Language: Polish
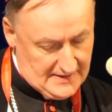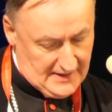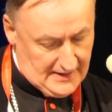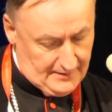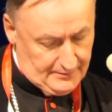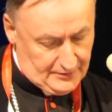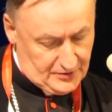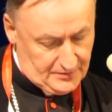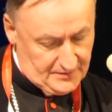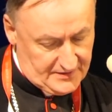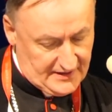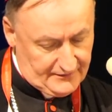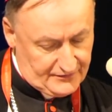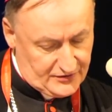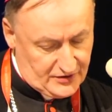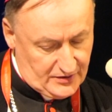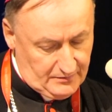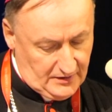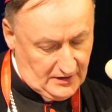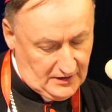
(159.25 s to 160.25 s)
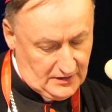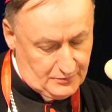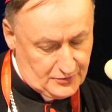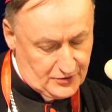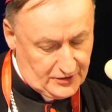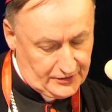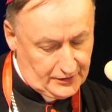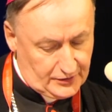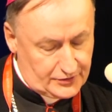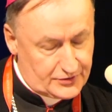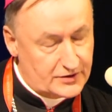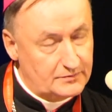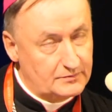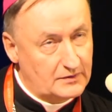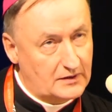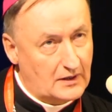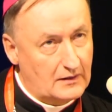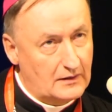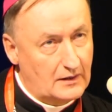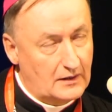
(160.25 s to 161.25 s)
abyśmy zawsze mieli przed
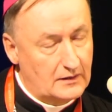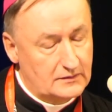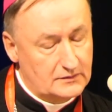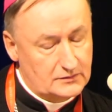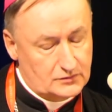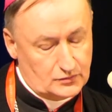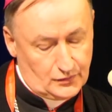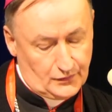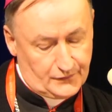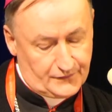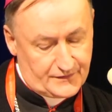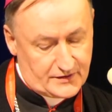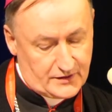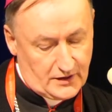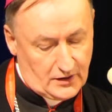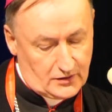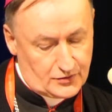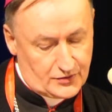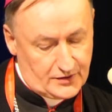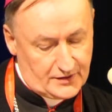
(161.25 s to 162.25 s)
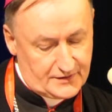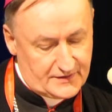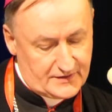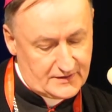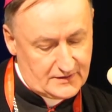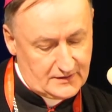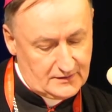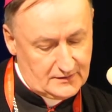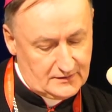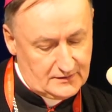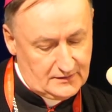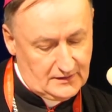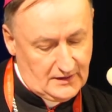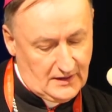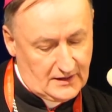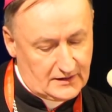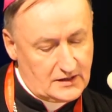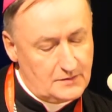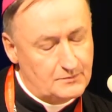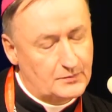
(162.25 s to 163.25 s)
oczymi wzorzec,
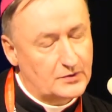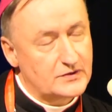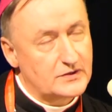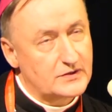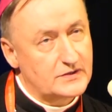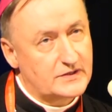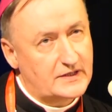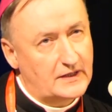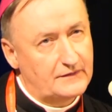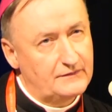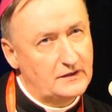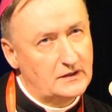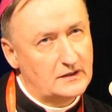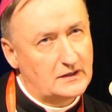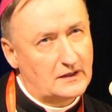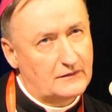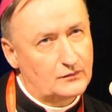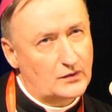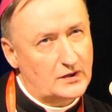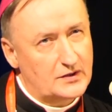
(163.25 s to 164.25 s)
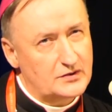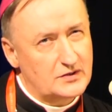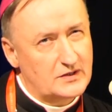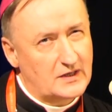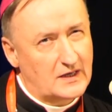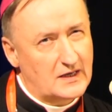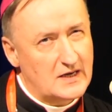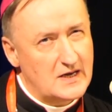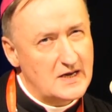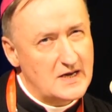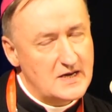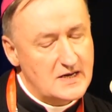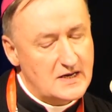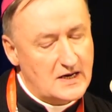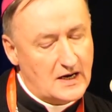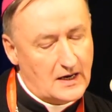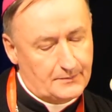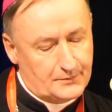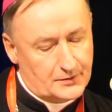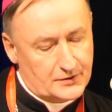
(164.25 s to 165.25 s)
jaki pozostawili nam właśnie
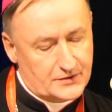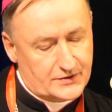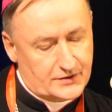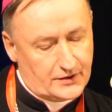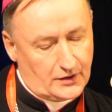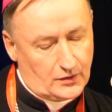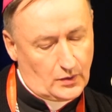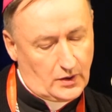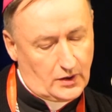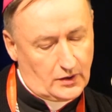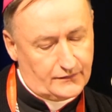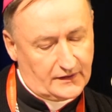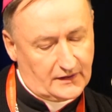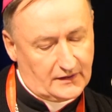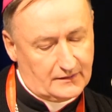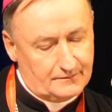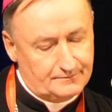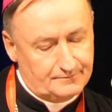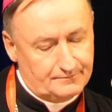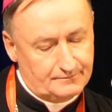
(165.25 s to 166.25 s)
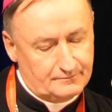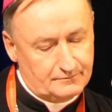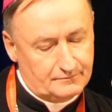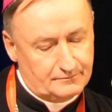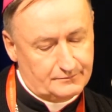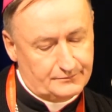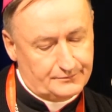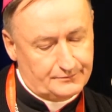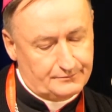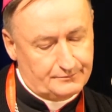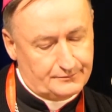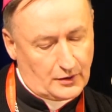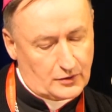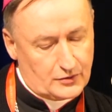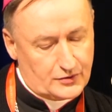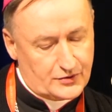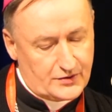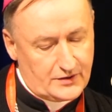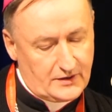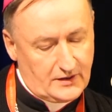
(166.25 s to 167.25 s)
apostołowie.
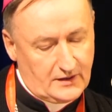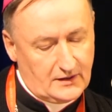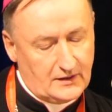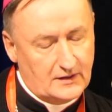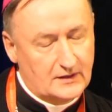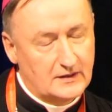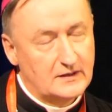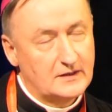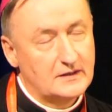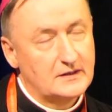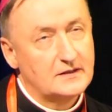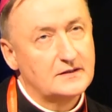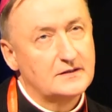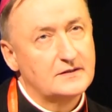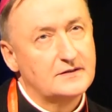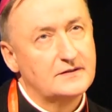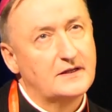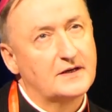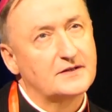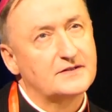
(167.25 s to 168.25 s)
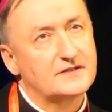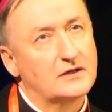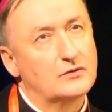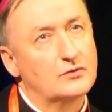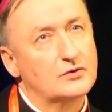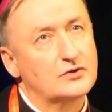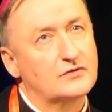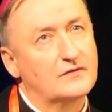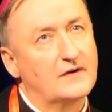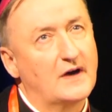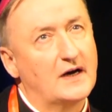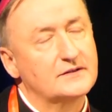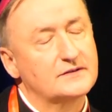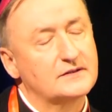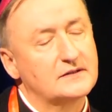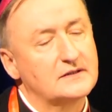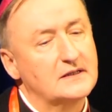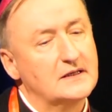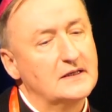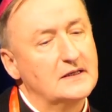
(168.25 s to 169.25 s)
Poszli na cały
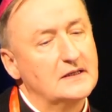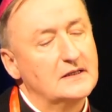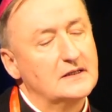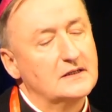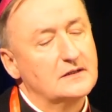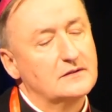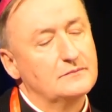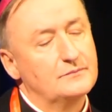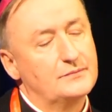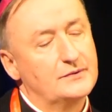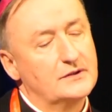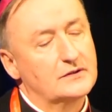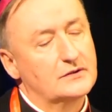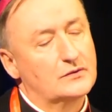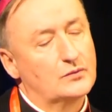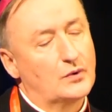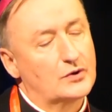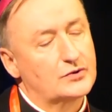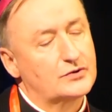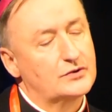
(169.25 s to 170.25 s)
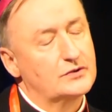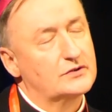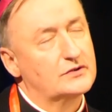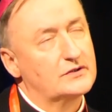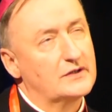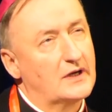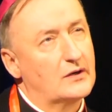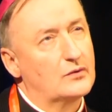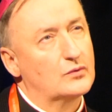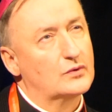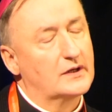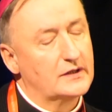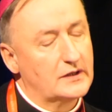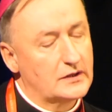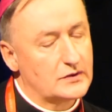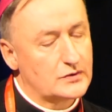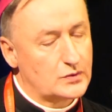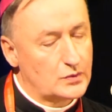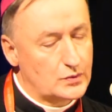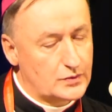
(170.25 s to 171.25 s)
świat, by głosić naukę
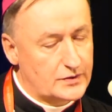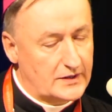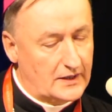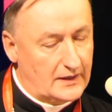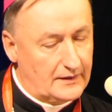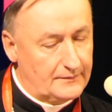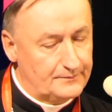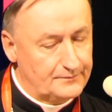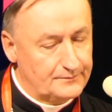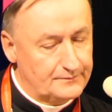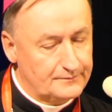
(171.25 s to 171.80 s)
Jezusa,